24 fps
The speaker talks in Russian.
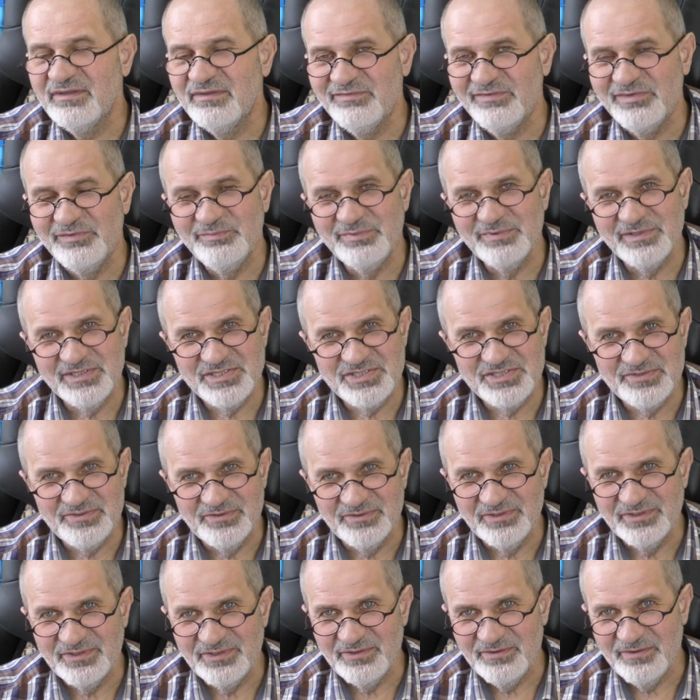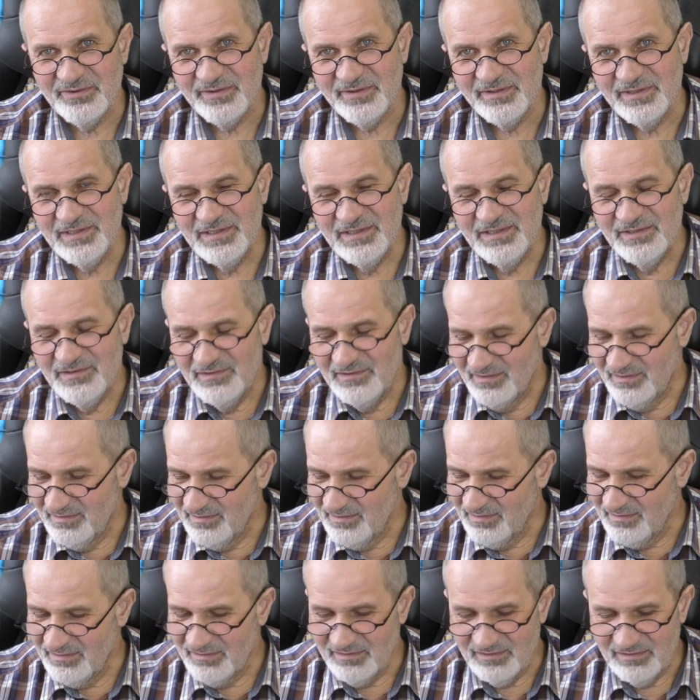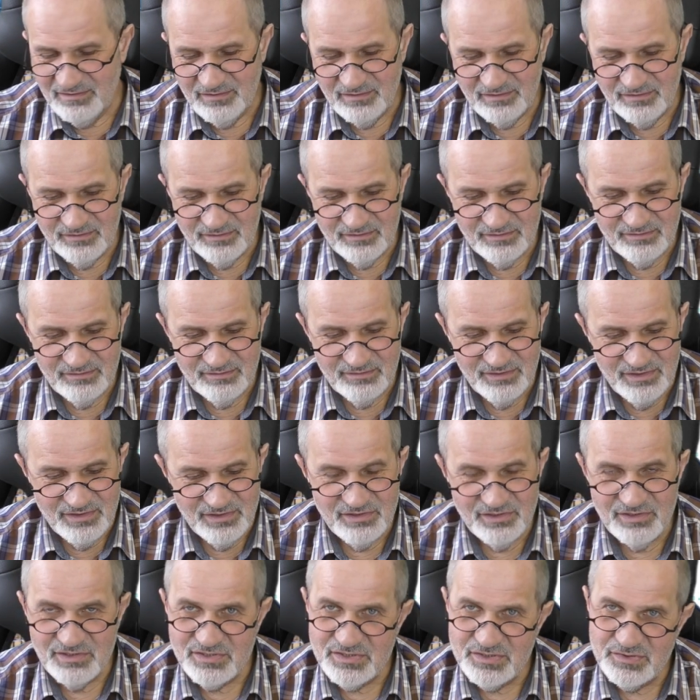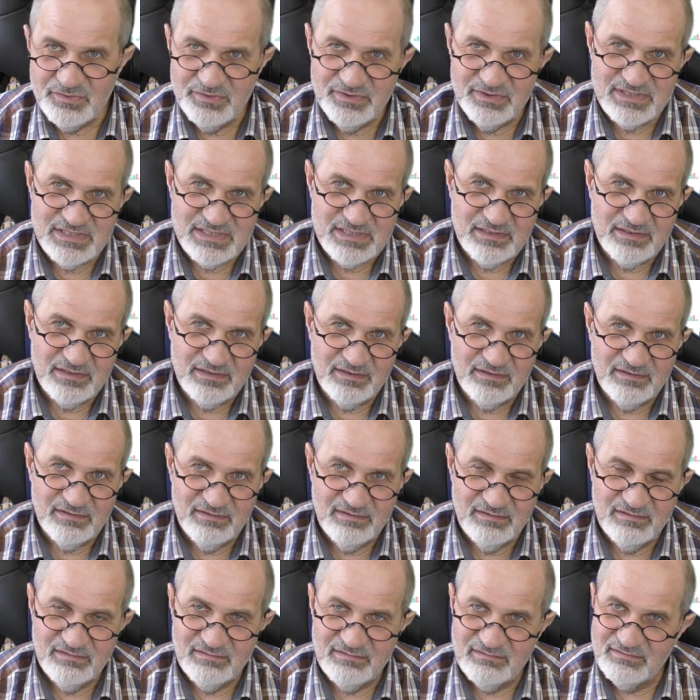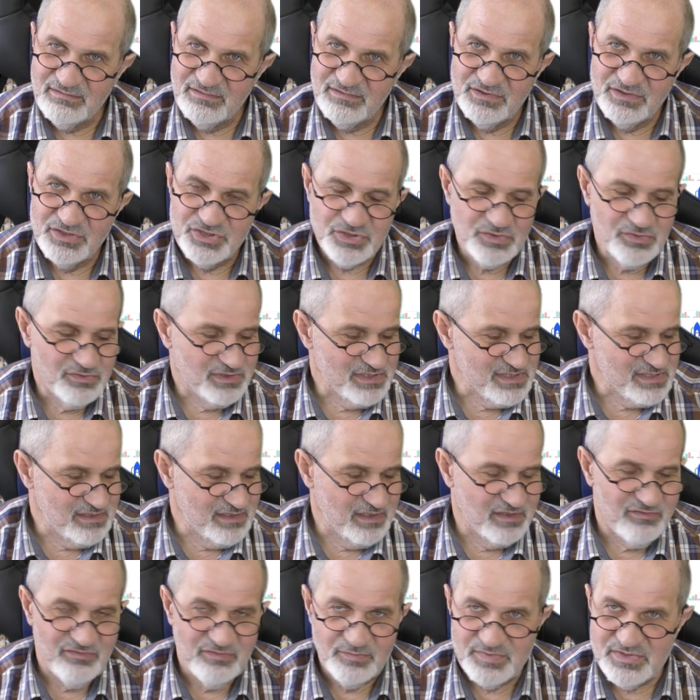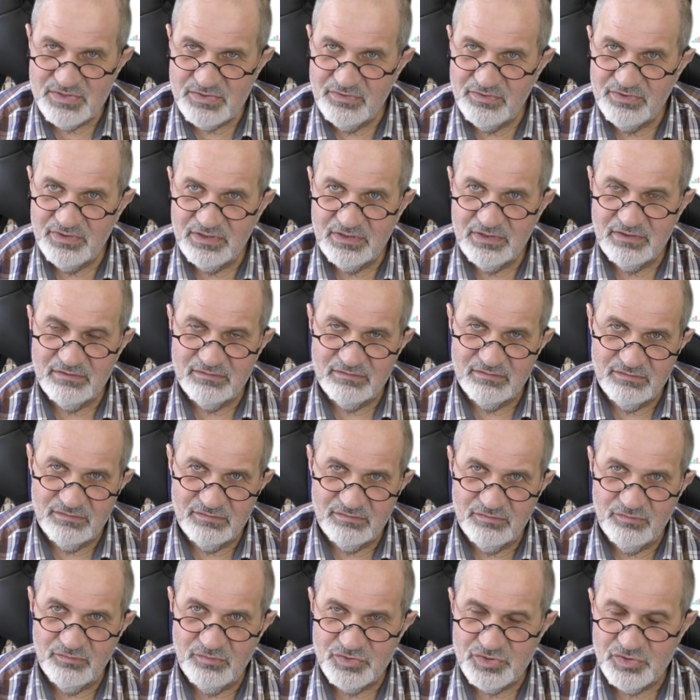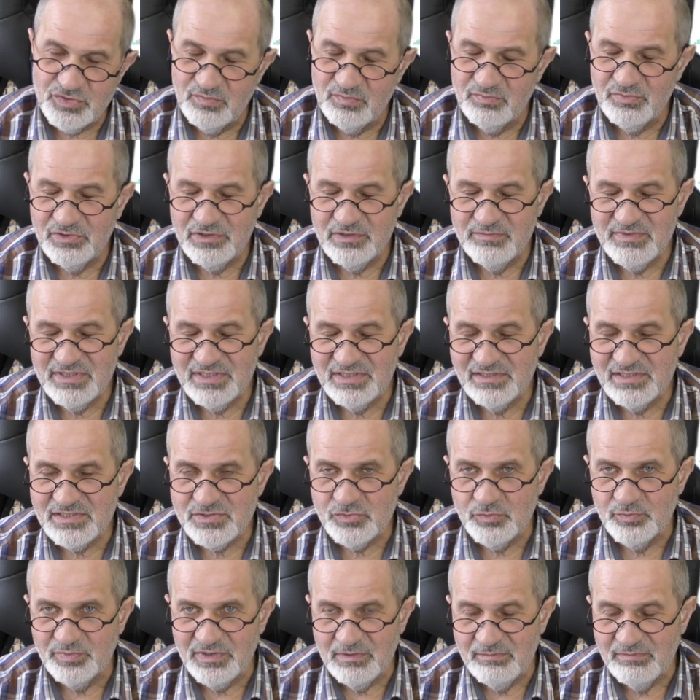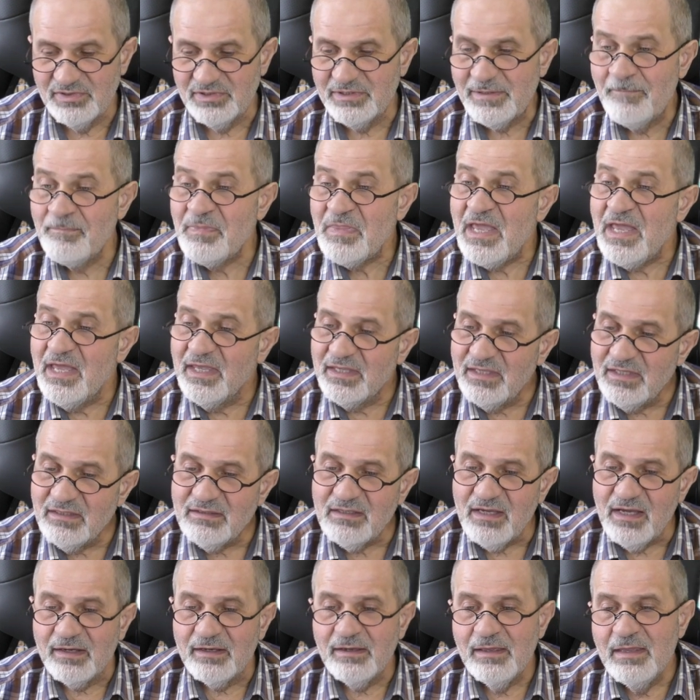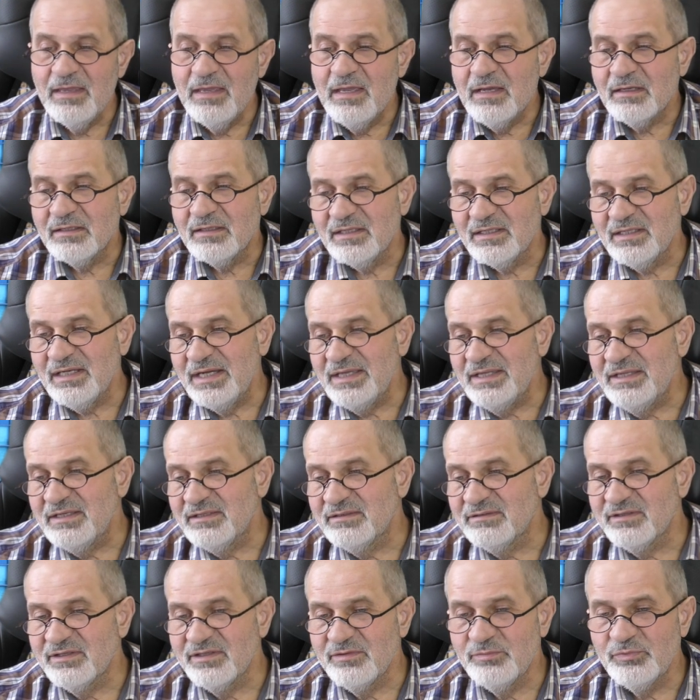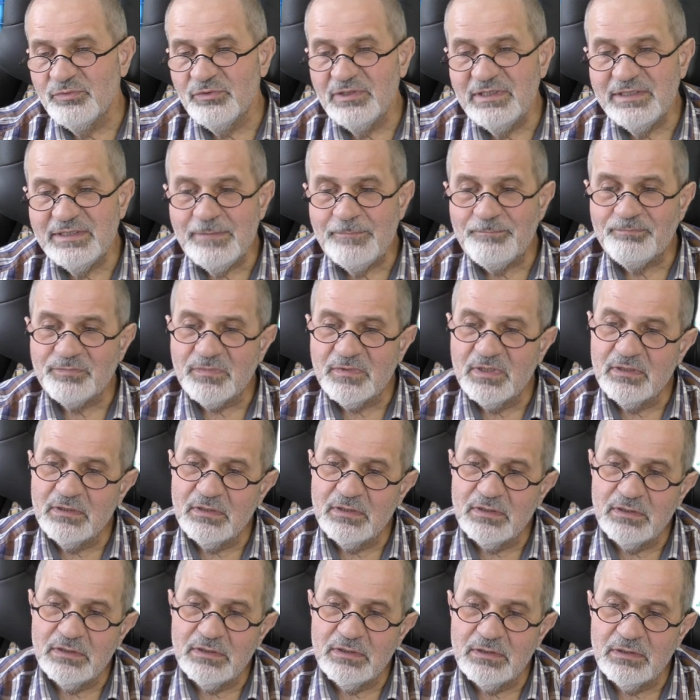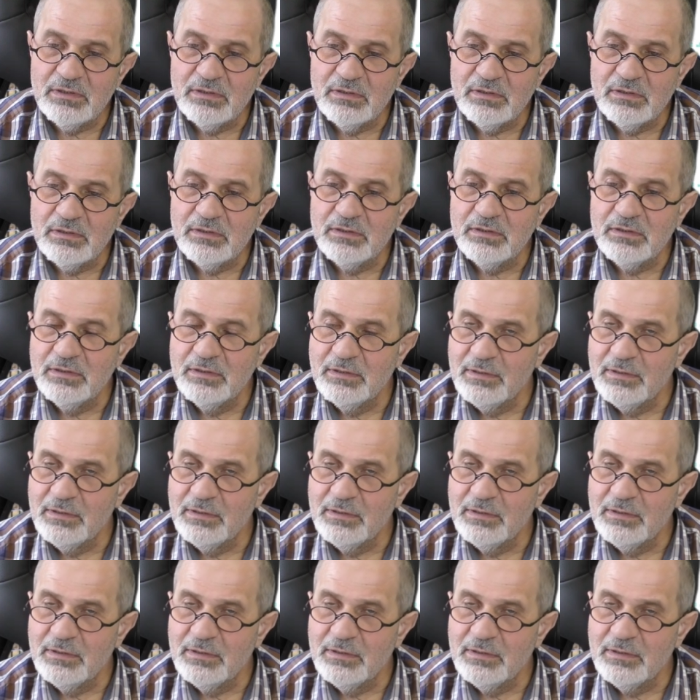не прошел, но Э, интересуется и что-то знает в опционах, э, ну, чтобы более-менее доступно было. Итак, какая наиболее